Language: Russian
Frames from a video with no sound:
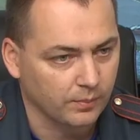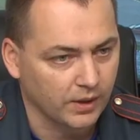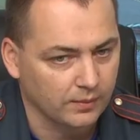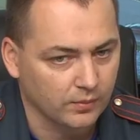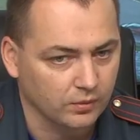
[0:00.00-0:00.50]

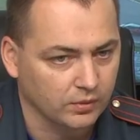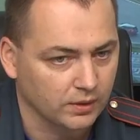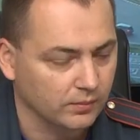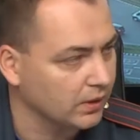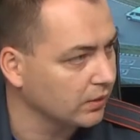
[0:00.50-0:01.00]
5 минут,
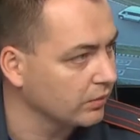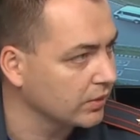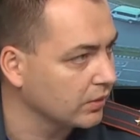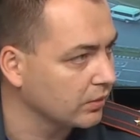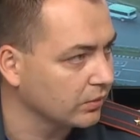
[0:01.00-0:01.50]
там, на одну
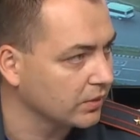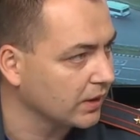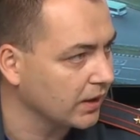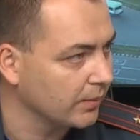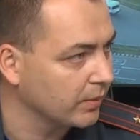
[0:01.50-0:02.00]
секунду, за
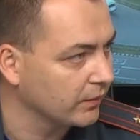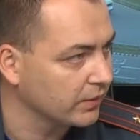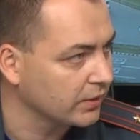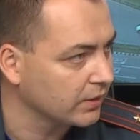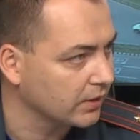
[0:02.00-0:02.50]
хлебом в
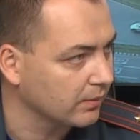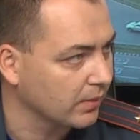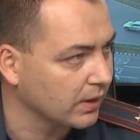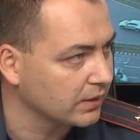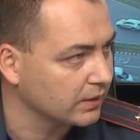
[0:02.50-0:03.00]
нижний там,
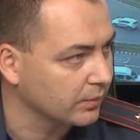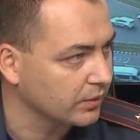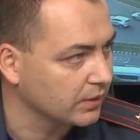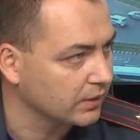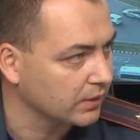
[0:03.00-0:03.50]
магазин
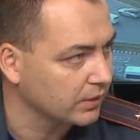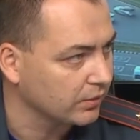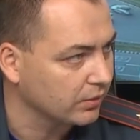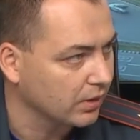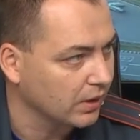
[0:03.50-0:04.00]
спустился или
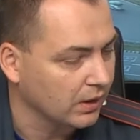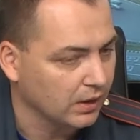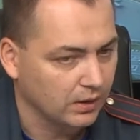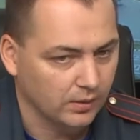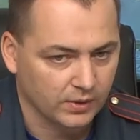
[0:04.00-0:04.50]
еще что-то,
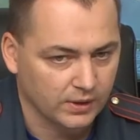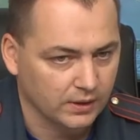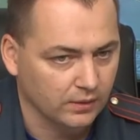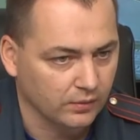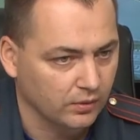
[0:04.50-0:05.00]

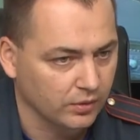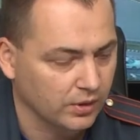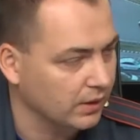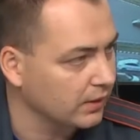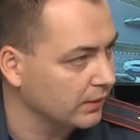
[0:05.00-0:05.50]
обязательно
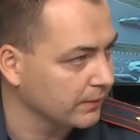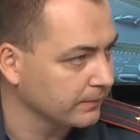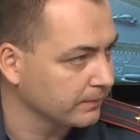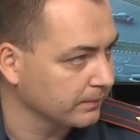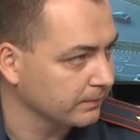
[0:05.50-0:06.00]
выключайте.
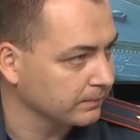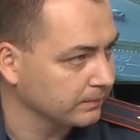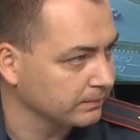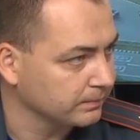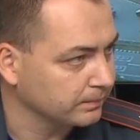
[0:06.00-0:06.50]

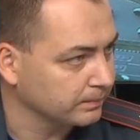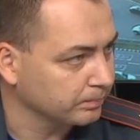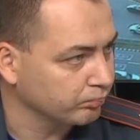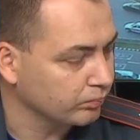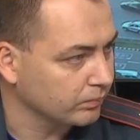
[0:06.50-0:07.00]

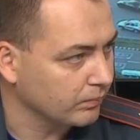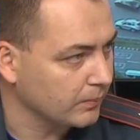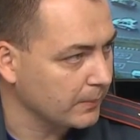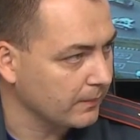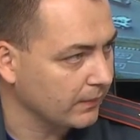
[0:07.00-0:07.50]

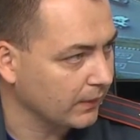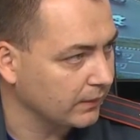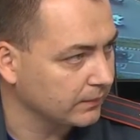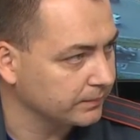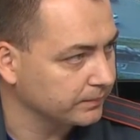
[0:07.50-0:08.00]

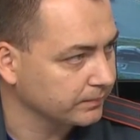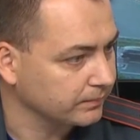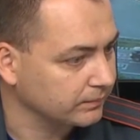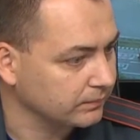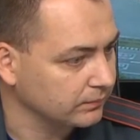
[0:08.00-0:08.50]
В этом году
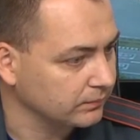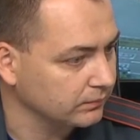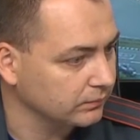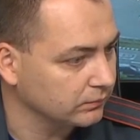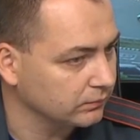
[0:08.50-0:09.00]
были лесные
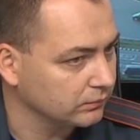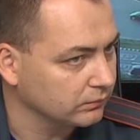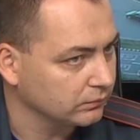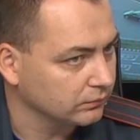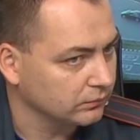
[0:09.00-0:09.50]
пожары?
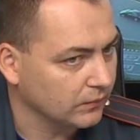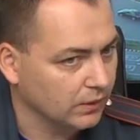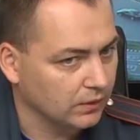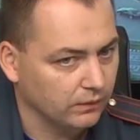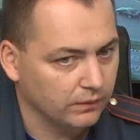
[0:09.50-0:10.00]

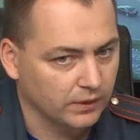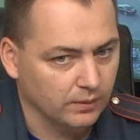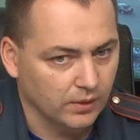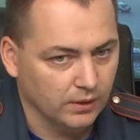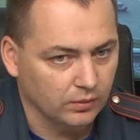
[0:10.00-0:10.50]
В
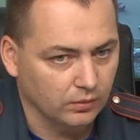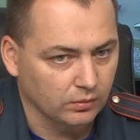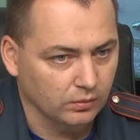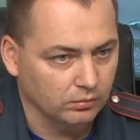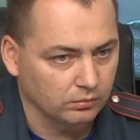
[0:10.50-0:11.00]
этом
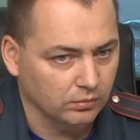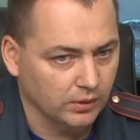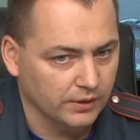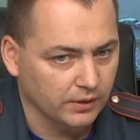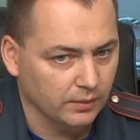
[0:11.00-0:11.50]
году
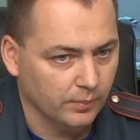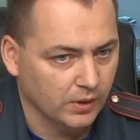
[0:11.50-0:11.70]
лесных